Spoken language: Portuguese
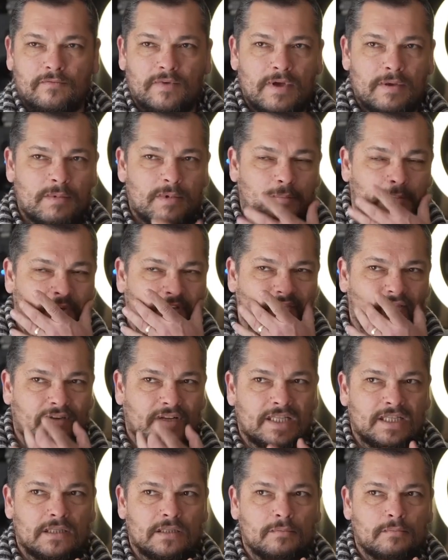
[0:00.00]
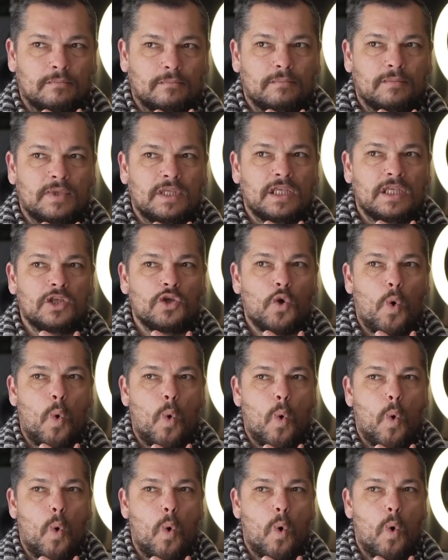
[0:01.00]
Vai mesmo para a frente.
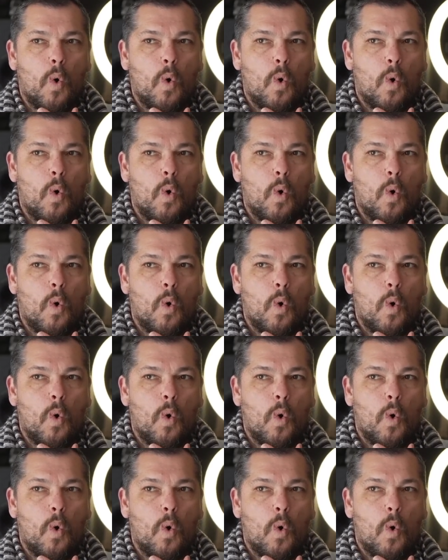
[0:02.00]
Mio